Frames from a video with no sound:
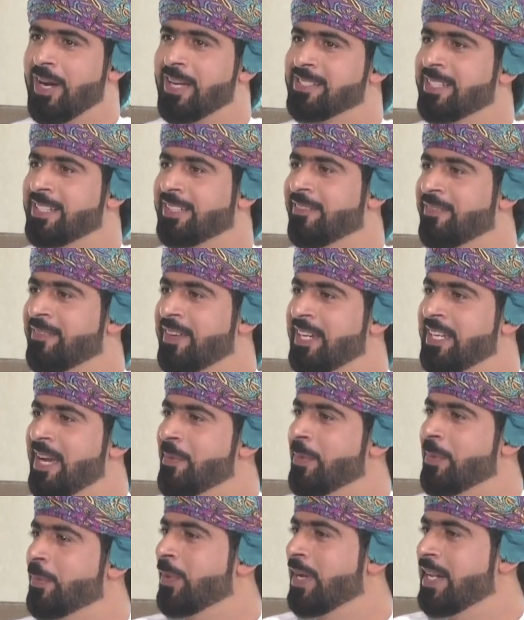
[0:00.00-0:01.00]
وخاصه في ايام
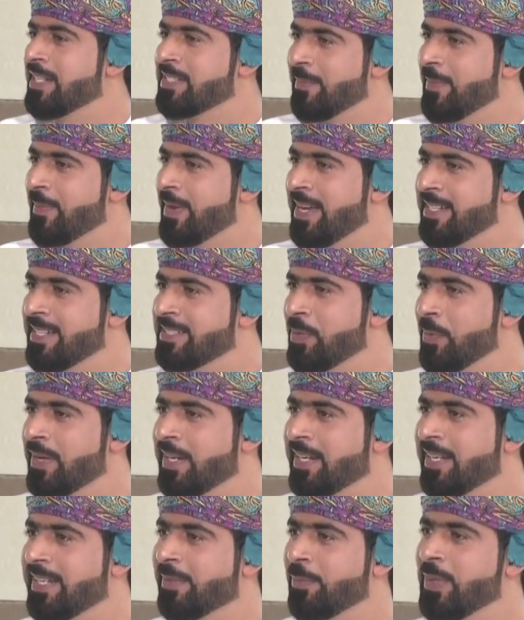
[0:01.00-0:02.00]
المناسبات سواء
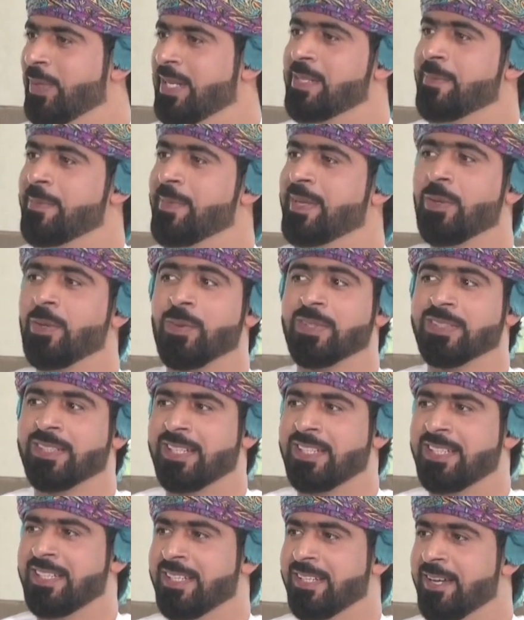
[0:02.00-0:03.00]
كانت المناسبات
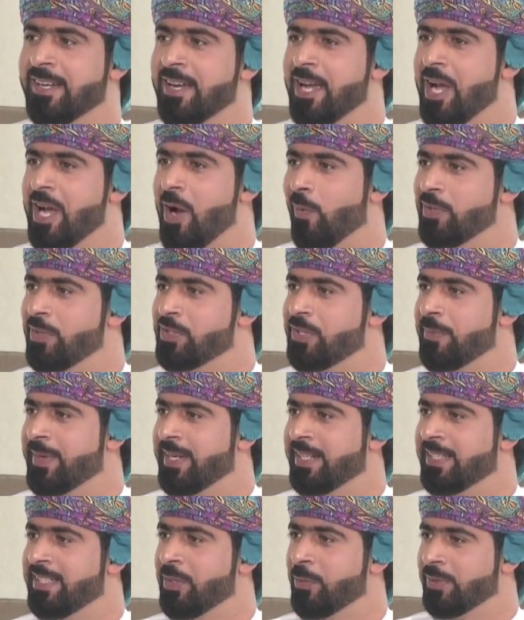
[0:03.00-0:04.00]
الوطنيه او
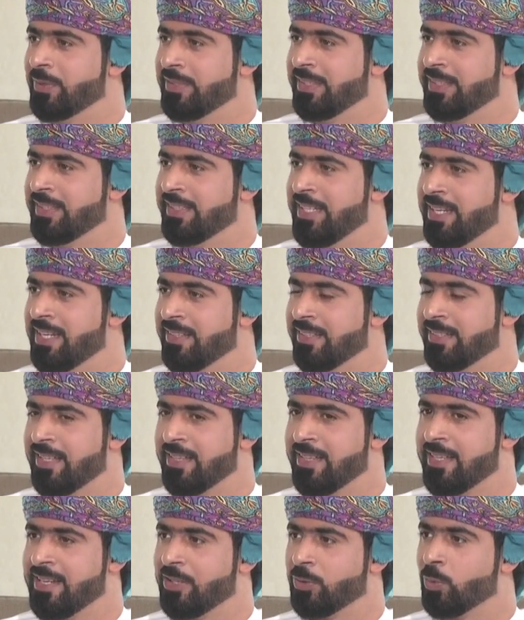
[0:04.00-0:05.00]
الاجتماعيه والدينيه ايضا
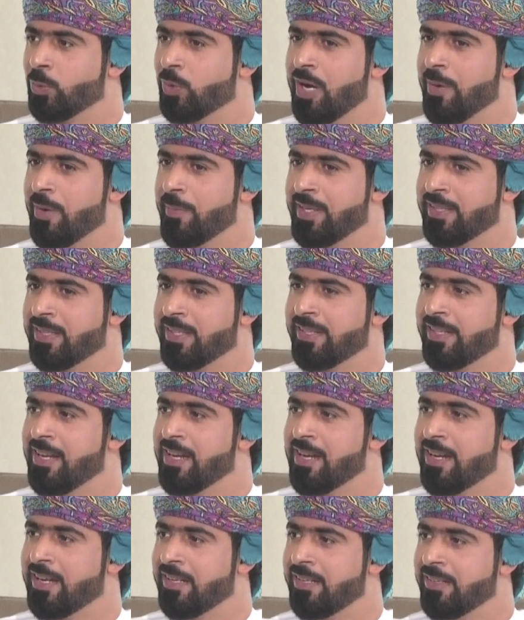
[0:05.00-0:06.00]
كذلك تقام ايضا
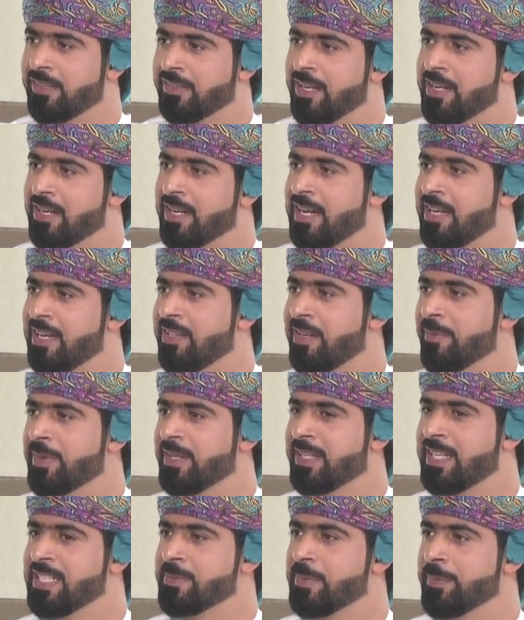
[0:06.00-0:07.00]
داخل نطاق هذا
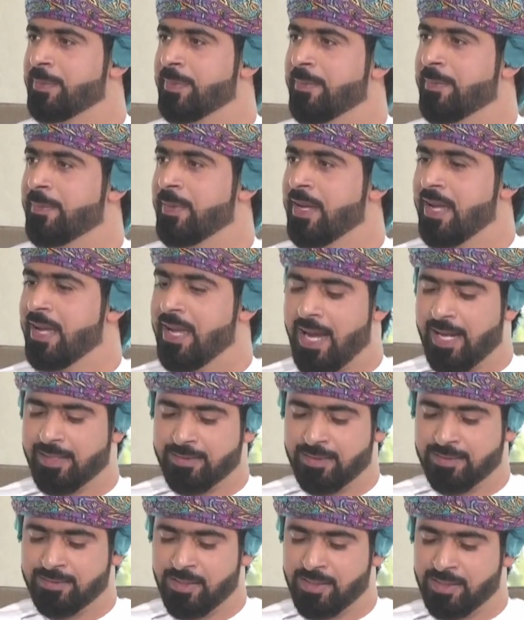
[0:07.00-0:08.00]
المركز من باب
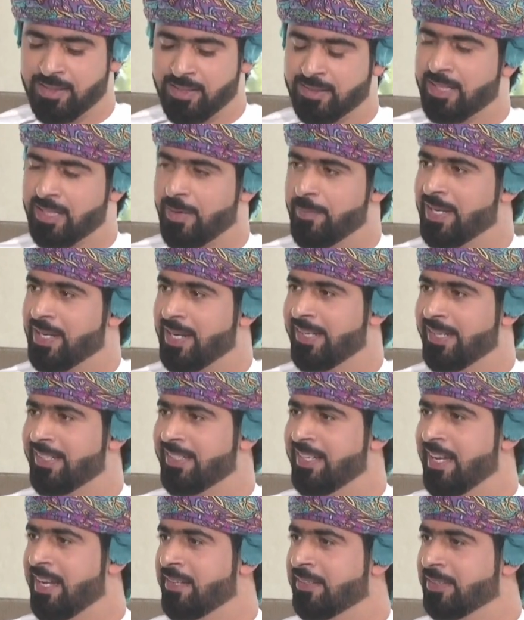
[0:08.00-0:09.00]
حتى انت ذكرت قبل قليل
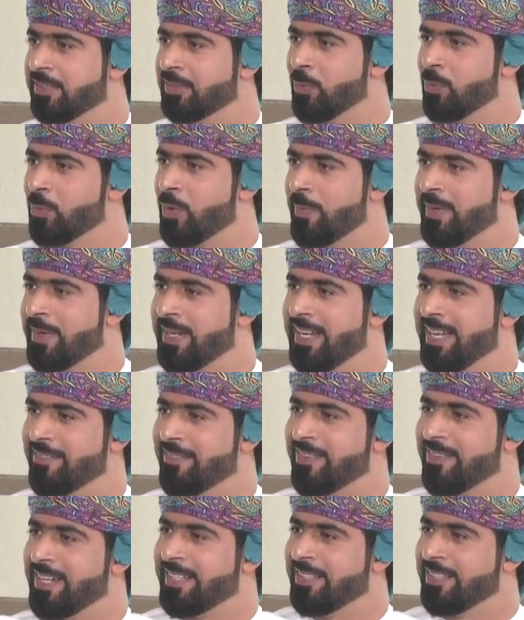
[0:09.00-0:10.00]
يعني تطوع من
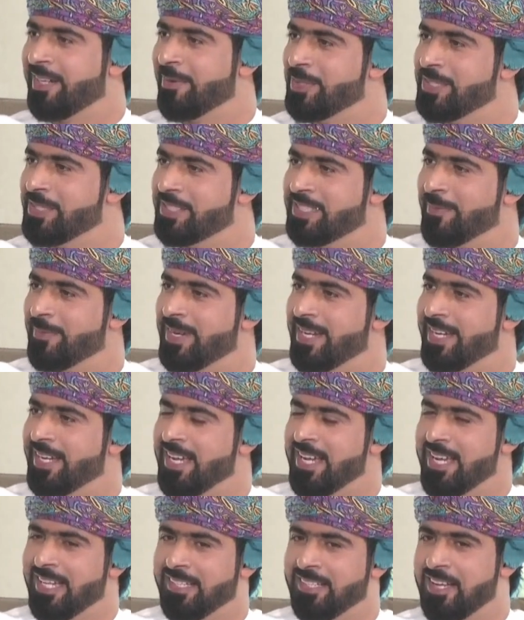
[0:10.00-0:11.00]
افراد المجتمع
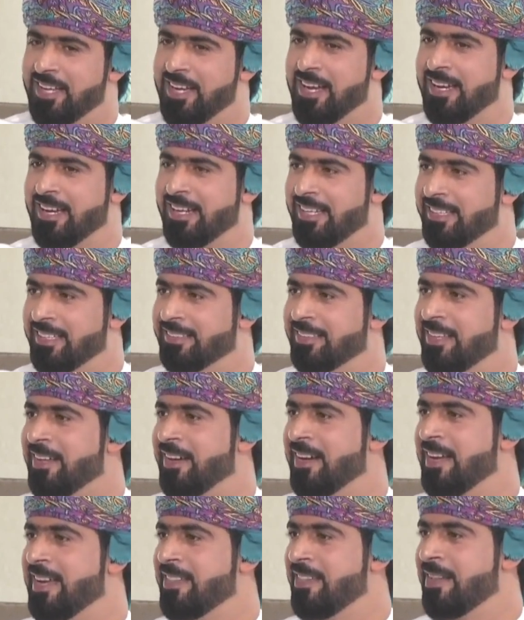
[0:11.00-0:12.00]
داخل اطار
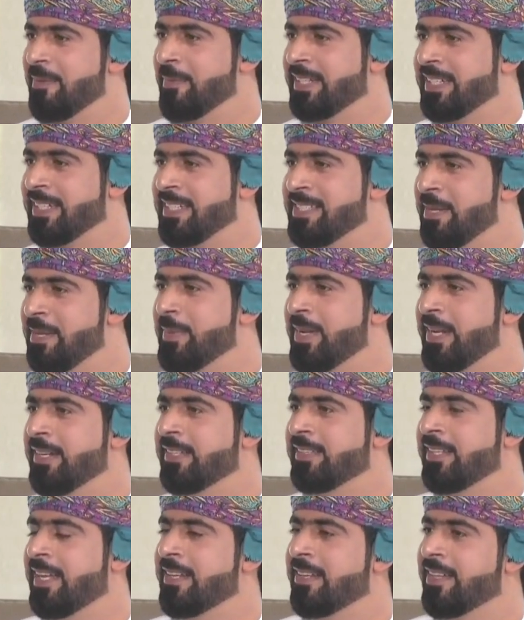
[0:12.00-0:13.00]
هذا المركز جميل ان
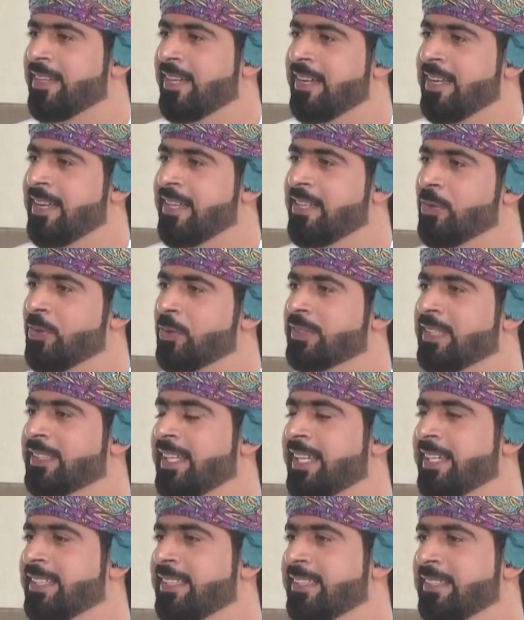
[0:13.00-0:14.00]
نتحدث عن هذه النقطه
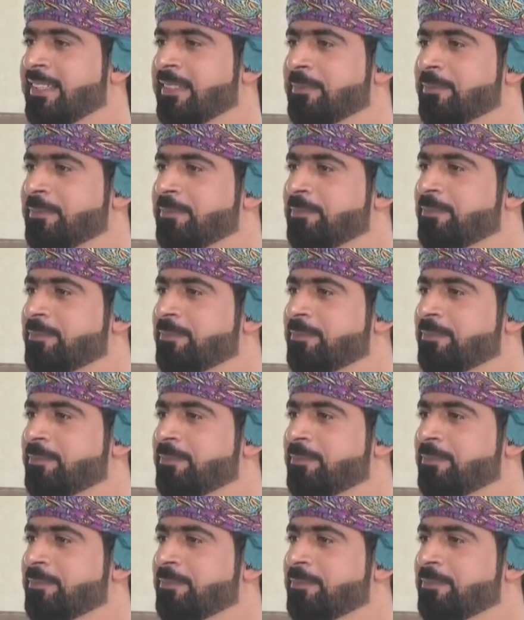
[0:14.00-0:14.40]
تحديدا